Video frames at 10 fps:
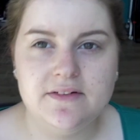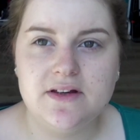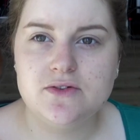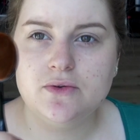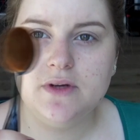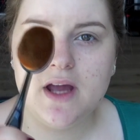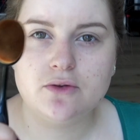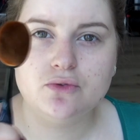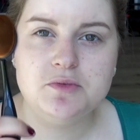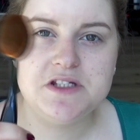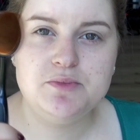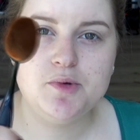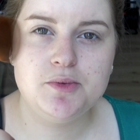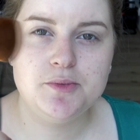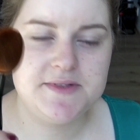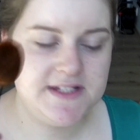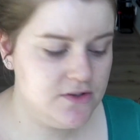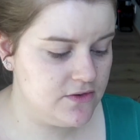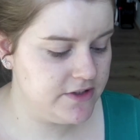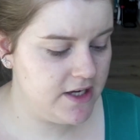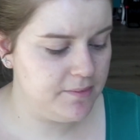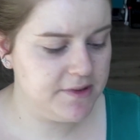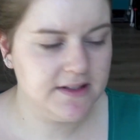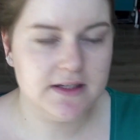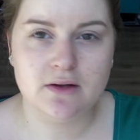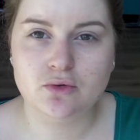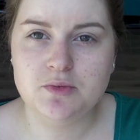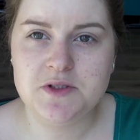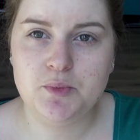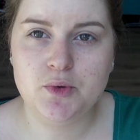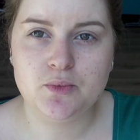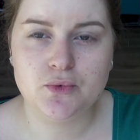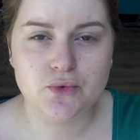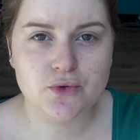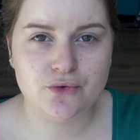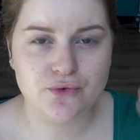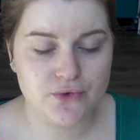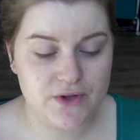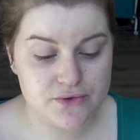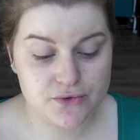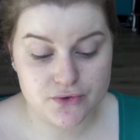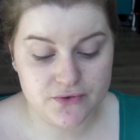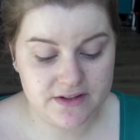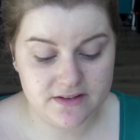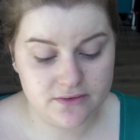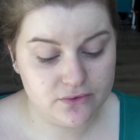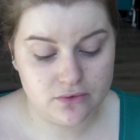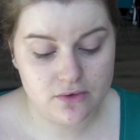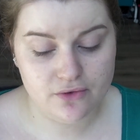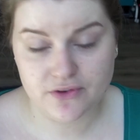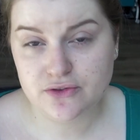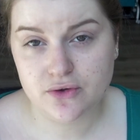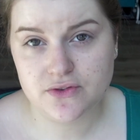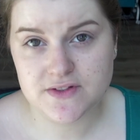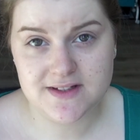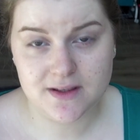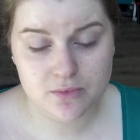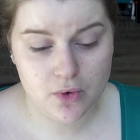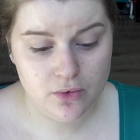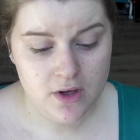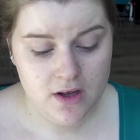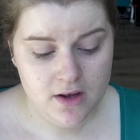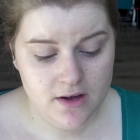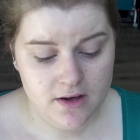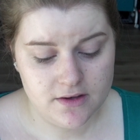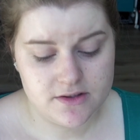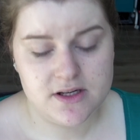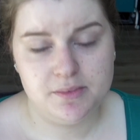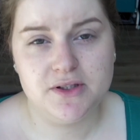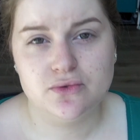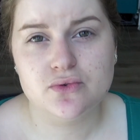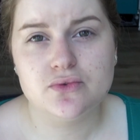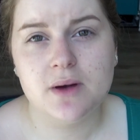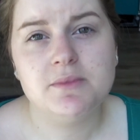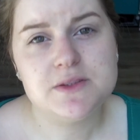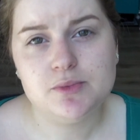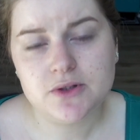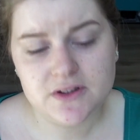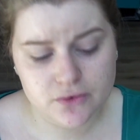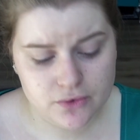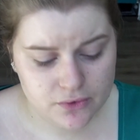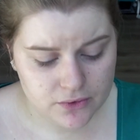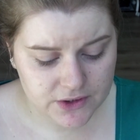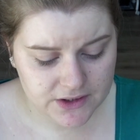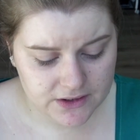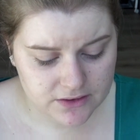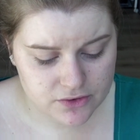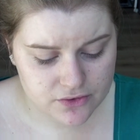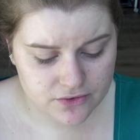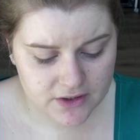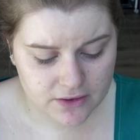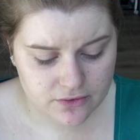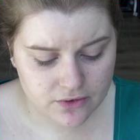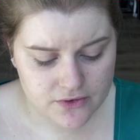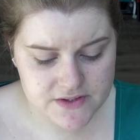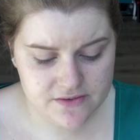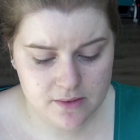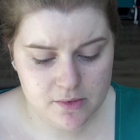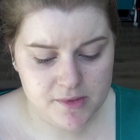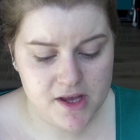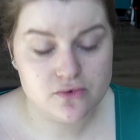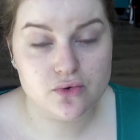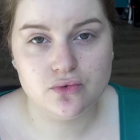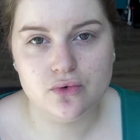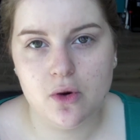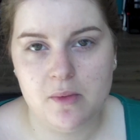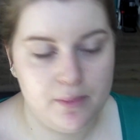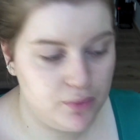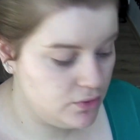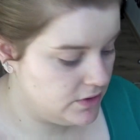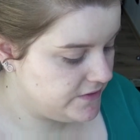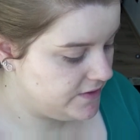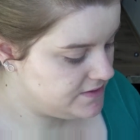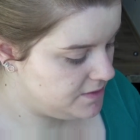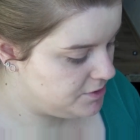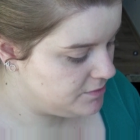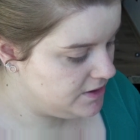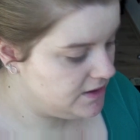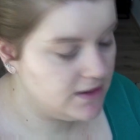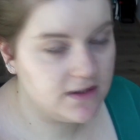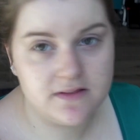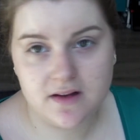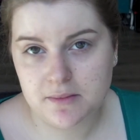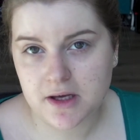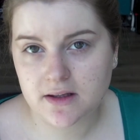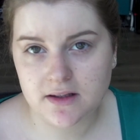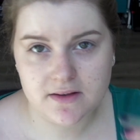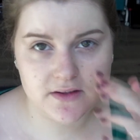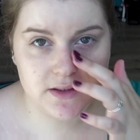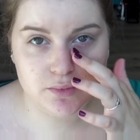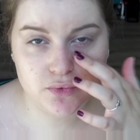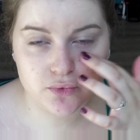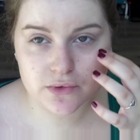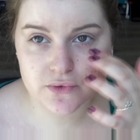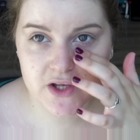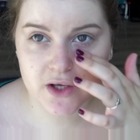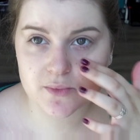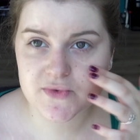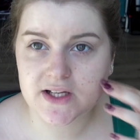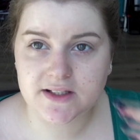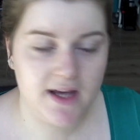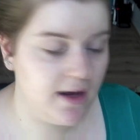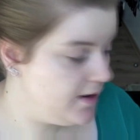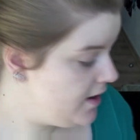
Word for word: Avec celui un tout petit peu plus petit, je vais venir appliquer un tout petit peu de mon autre fond de teint, ce que je fais en fait quotidiennement. J'applique toujours un petit peu des deux et je trouve que la couvrance est vraiment bien, surtout quand ma peau est très abîmée et très marquée avec des boutons et tout ça comme c'est le cas